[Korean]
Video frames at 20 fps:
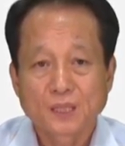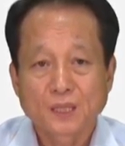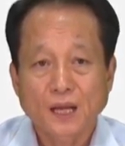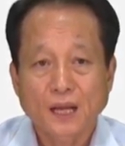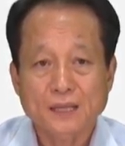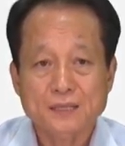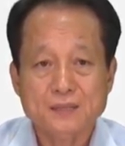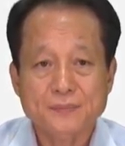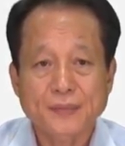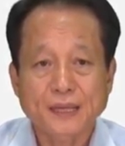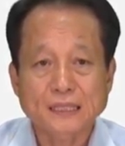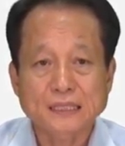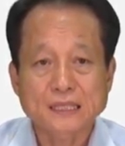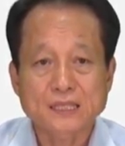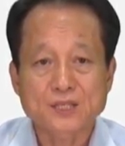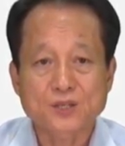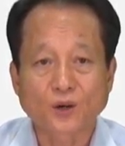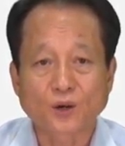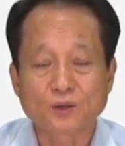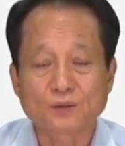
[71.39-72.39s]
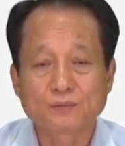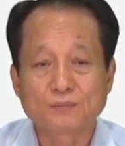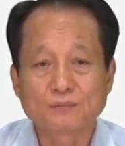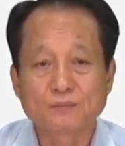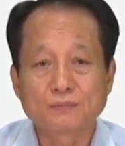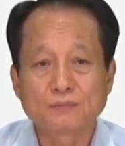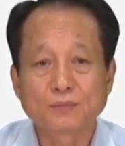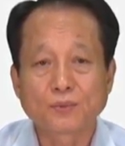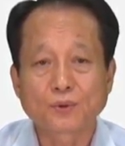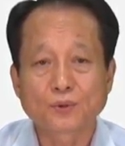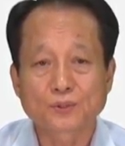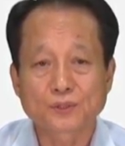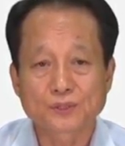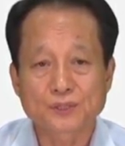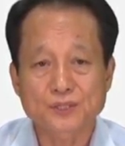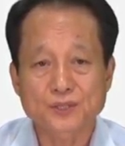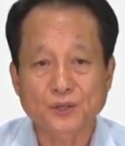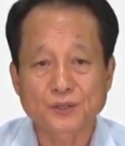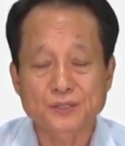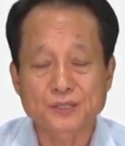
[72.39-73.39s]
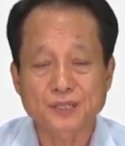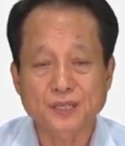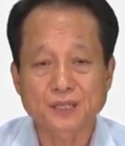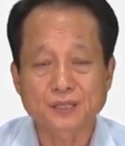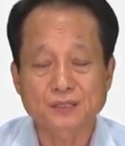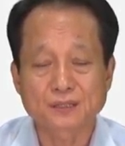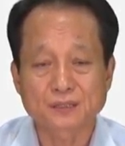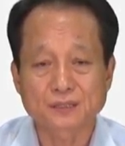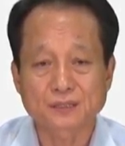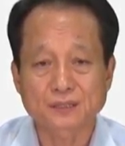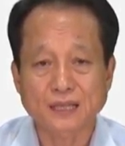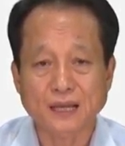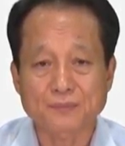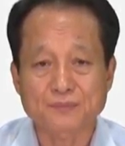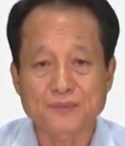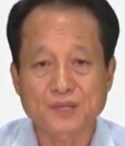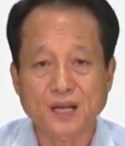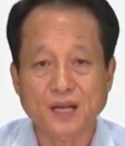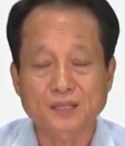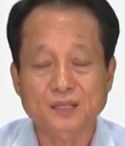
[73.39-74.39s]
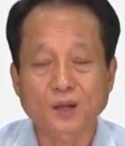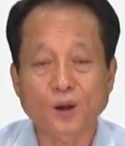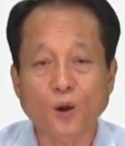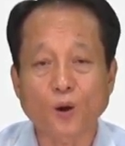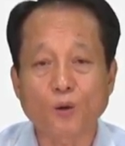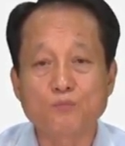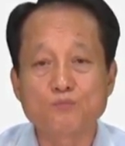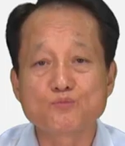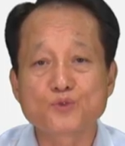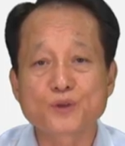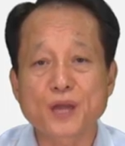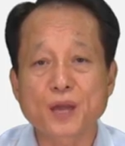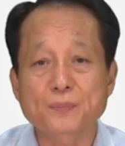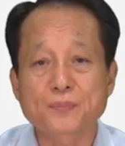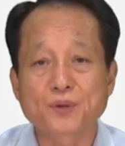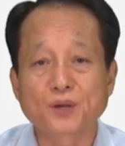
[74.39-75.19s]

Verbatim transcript: 하지만 이 전보든 전직이든 담당하던 업무의